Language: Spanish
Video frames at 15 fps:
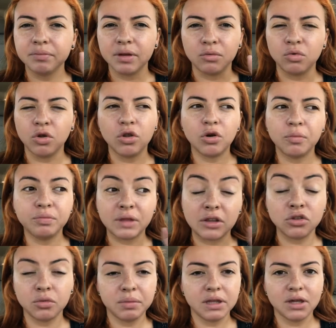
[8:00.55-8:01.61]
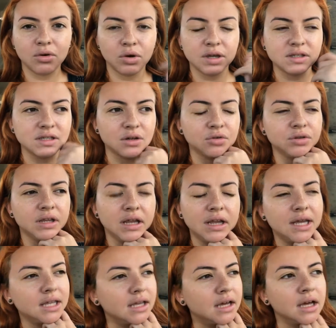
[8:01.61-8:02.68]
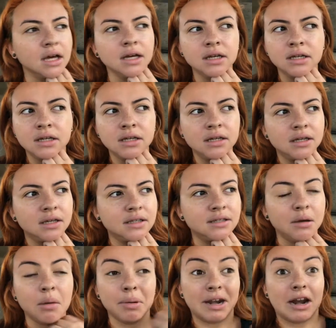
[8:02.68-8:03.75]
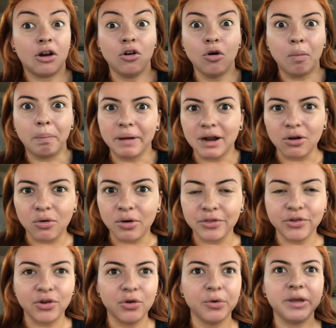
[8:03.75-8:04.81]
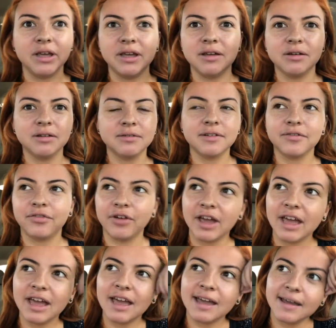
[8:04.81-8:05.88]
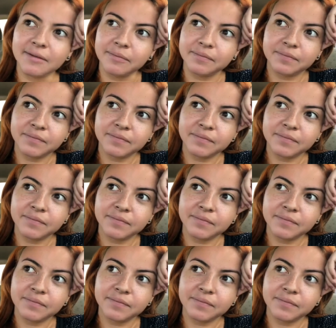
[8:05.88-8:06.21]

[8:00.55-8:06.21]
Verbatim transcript: uno de los tantos videos que hicieron de ella, se me pararon los pelos cuando lo vi. Fue.